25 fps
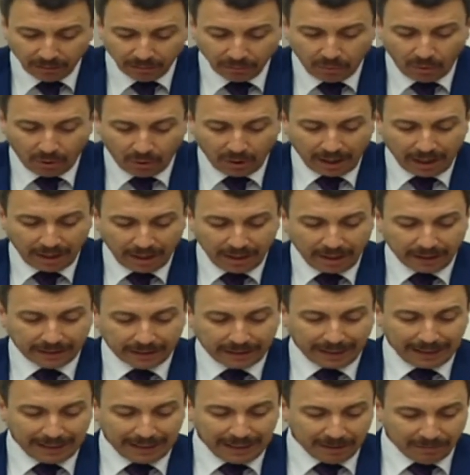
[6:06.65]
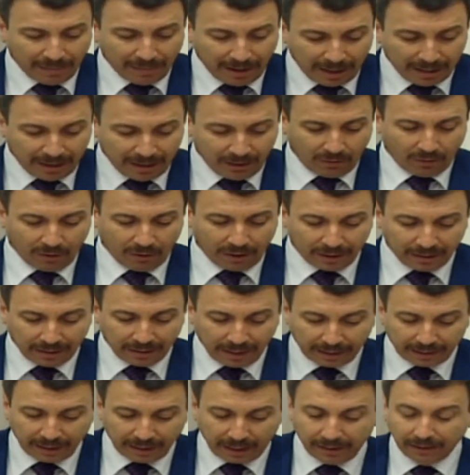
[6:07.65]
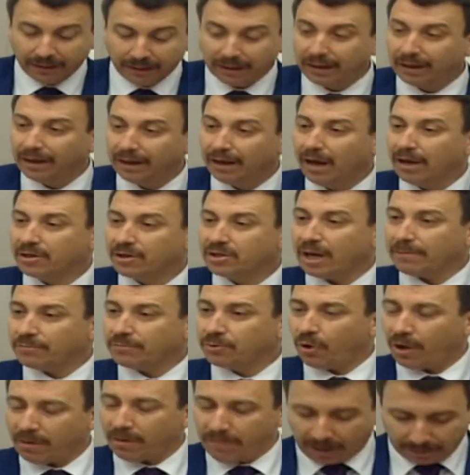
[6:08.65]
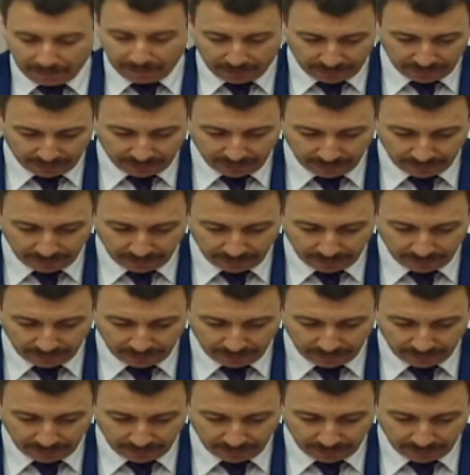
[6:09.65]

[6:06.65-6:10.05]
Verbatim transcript: bu olaylarda ihmali olanlardan hesap sormak mıdır?